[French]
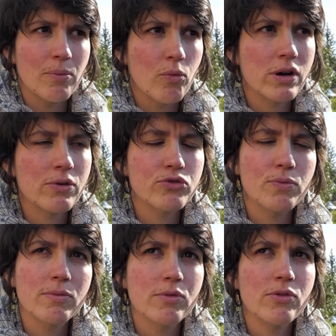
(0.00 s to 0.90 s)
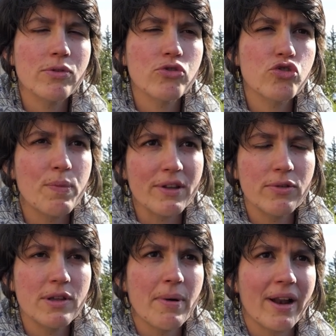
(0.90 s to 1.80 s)
Moi en ce moment je suis
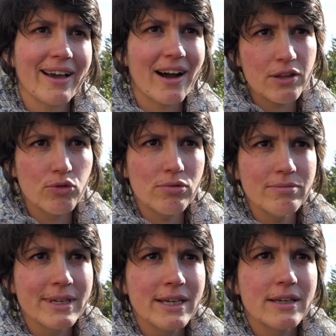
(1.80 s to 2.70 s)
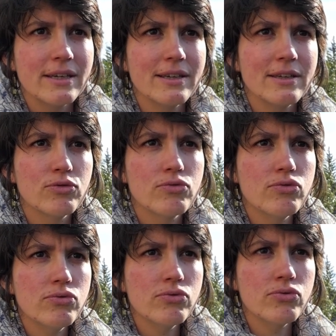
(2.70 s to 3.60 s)
passionnée par les radeaux et du
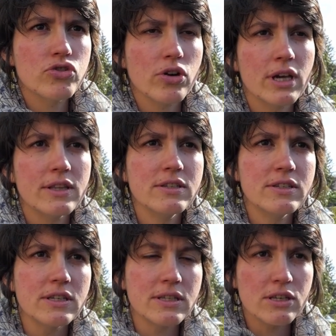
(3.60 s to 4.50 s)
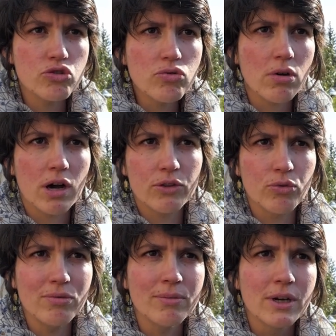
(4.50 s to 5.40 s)
coup j'organise des séjours
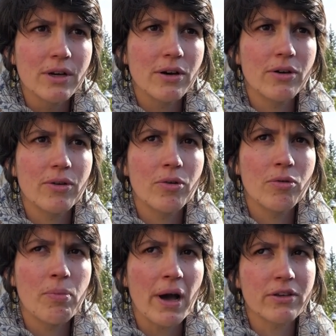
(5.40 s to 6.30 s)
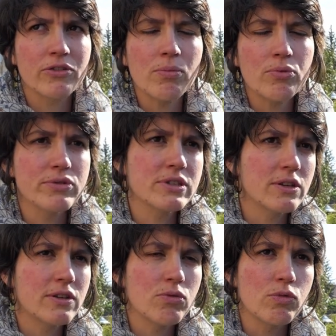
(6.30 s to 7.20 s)
radeaux. Euh, par exemple cet
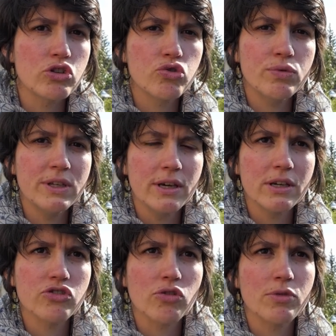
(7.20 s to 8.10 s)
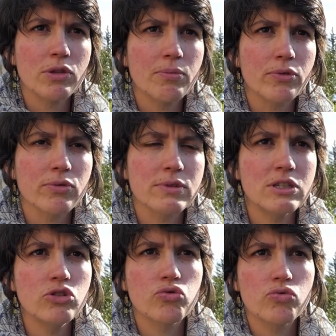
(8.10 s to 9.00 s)
été au mois de juillet j'emmène pendant
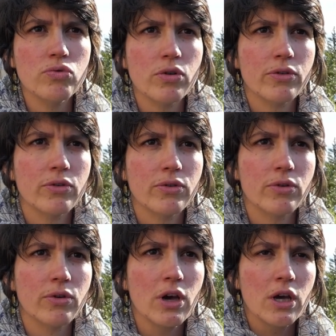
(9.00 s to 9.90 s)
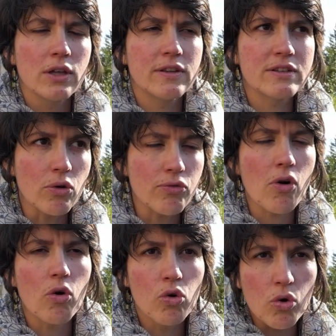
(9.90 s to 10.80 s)
six jours euh, des
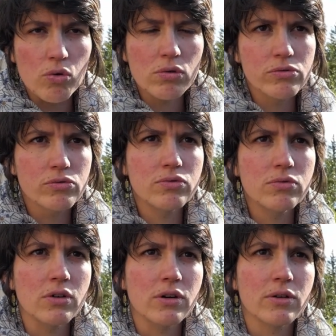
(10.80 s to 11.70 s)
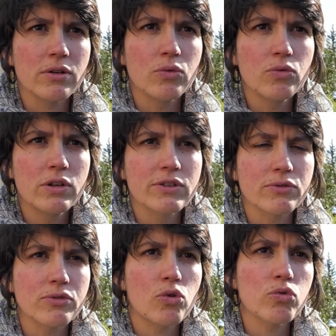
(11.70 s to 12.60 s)
enfants en colo du coup euh, où les
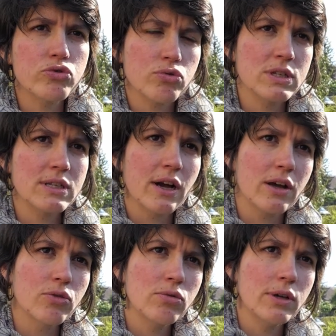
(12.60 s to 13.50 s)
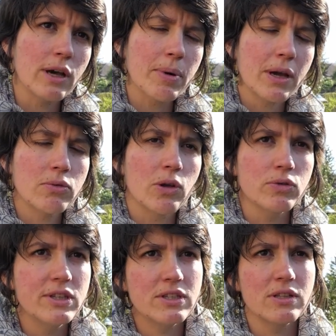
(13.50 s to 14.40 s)
enfants construisent les radeaux et après on est
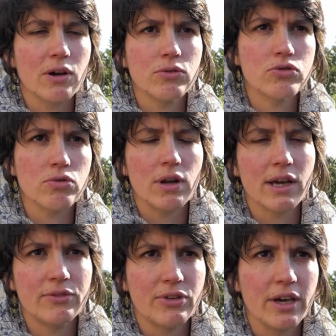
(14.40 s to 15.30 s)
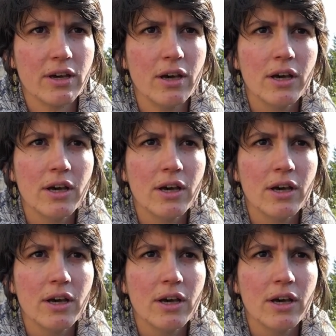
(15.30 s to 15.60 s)
en itinérance sur la rivière.